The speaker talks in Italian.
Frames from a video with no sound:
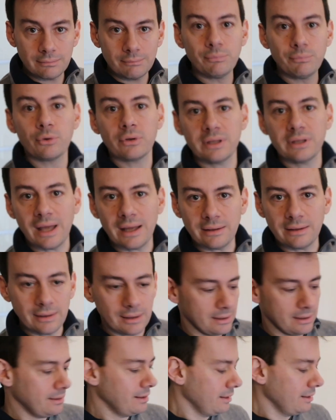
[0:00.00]

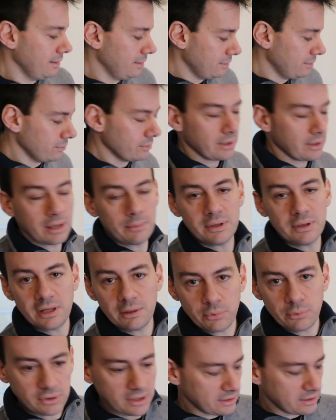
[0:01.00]
portatile non chiaramente
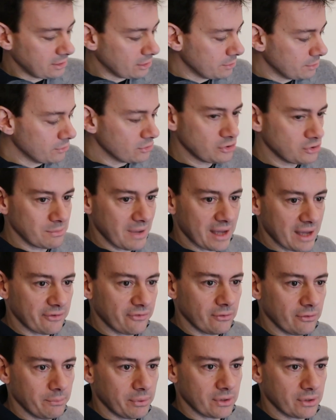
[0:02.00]
portatile come uno
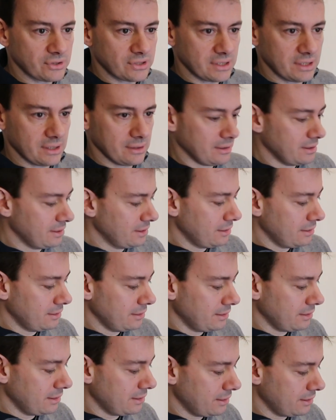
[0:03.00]
smartphone, però se
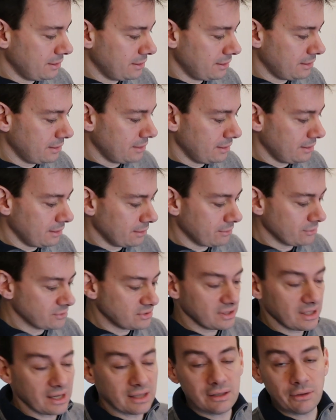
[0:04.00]
eh,
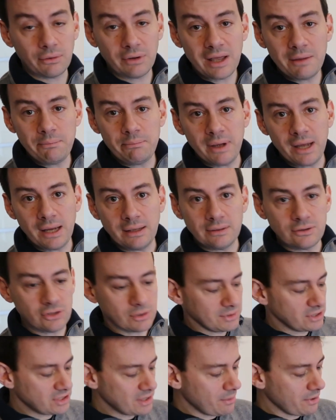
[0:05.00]
considerate un iPad,
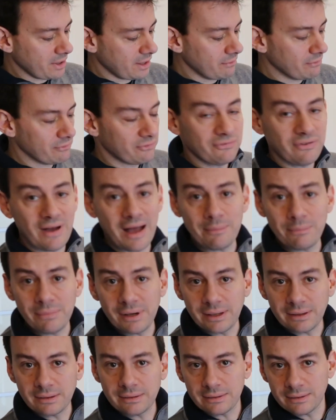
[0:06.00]
insomma diciamo che è un
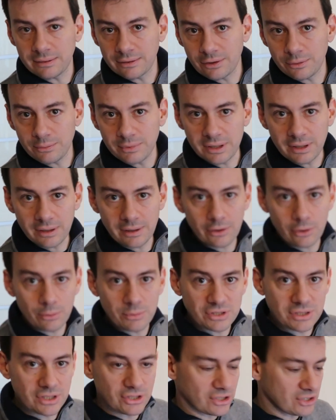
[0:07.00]
phablet come,
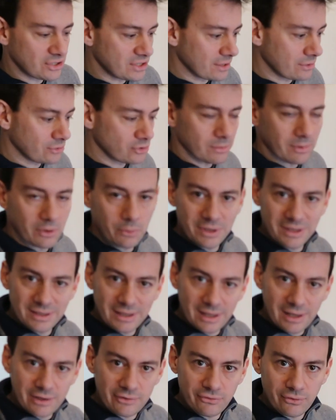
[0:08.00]
come si dice in gergo, insomma quei
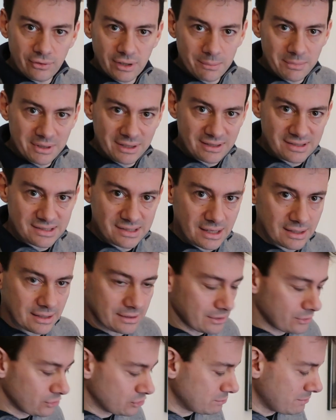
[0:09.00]
telefoni a metà strada
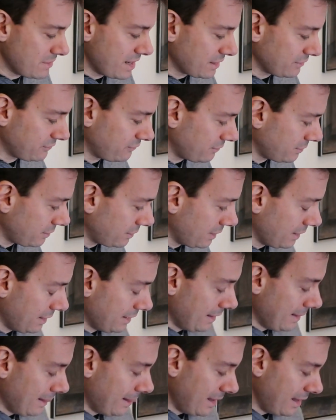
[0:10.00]
tra lo smartphone
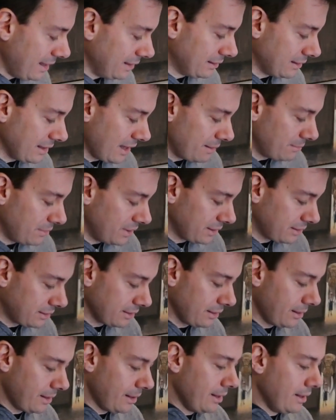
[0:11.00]
e il
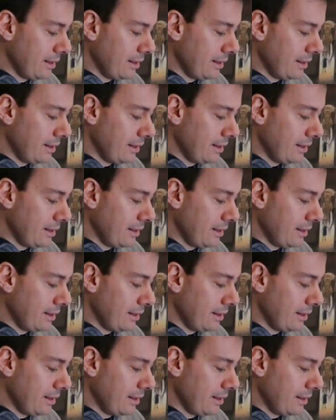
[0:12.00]
tablet.